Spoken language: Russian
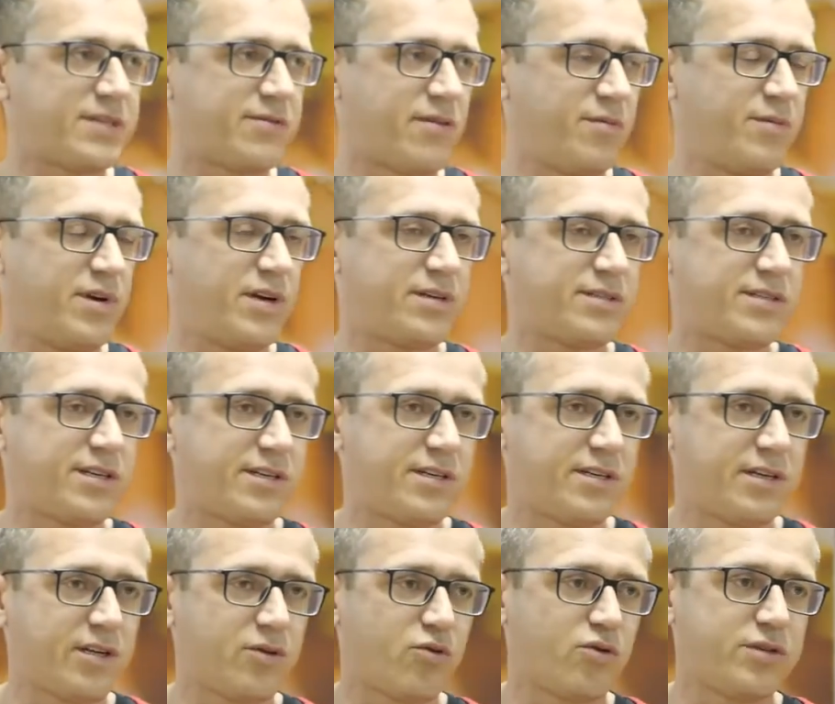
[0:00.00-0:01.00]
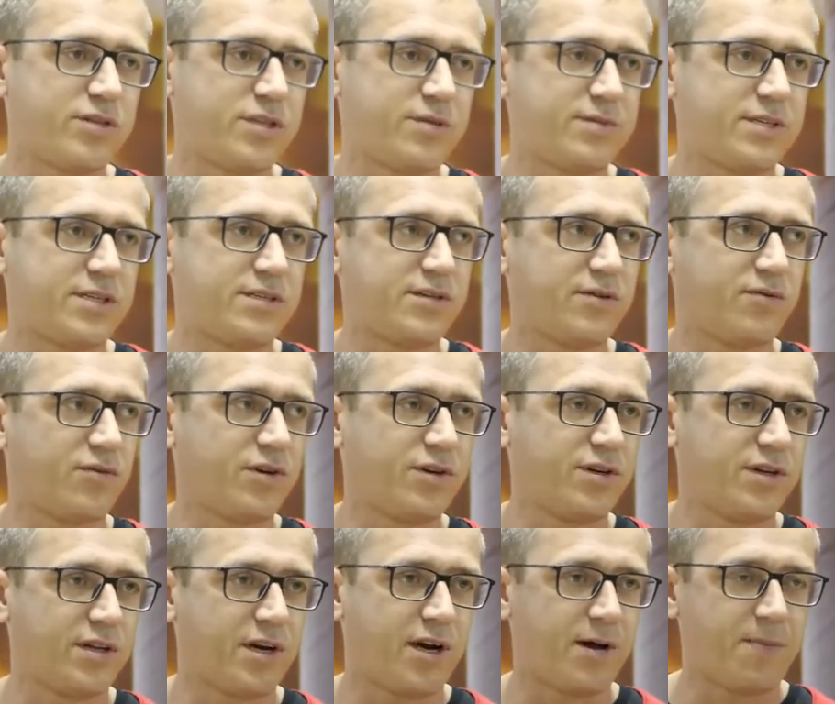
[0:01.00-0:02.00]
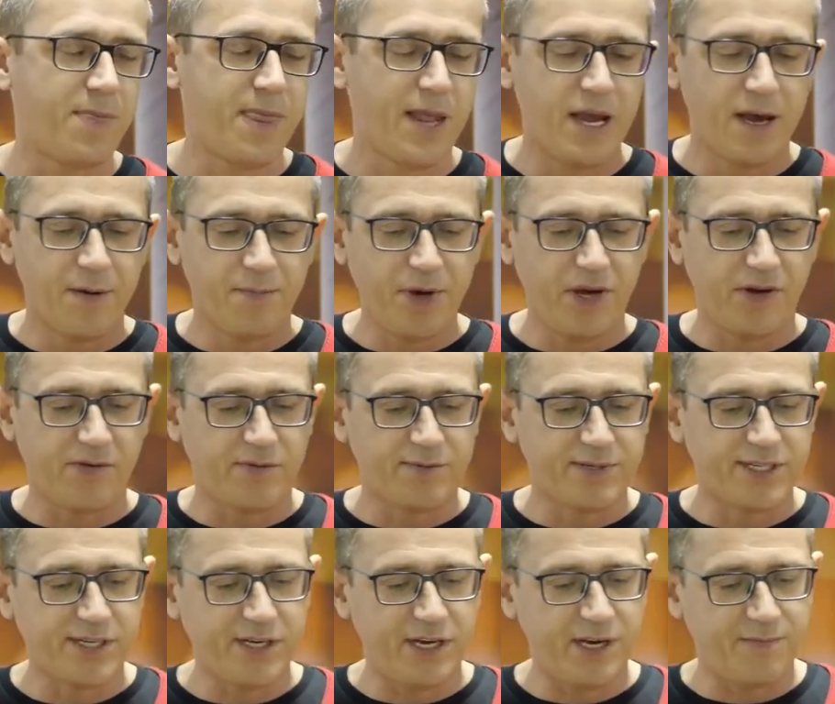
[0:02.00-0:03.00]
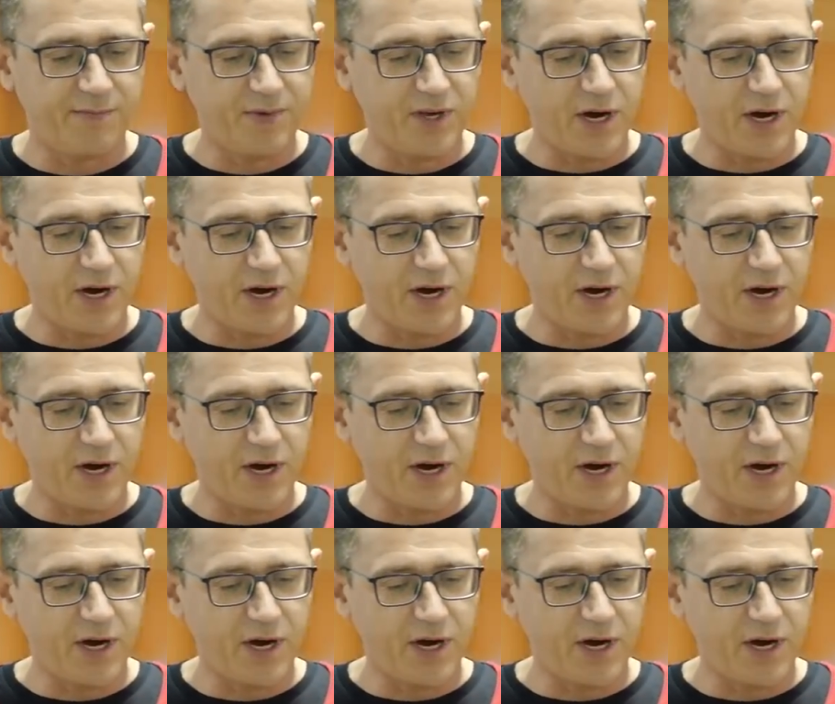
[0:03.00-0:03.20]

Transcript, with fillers: с вами сосредоточимся сегодня на первом сне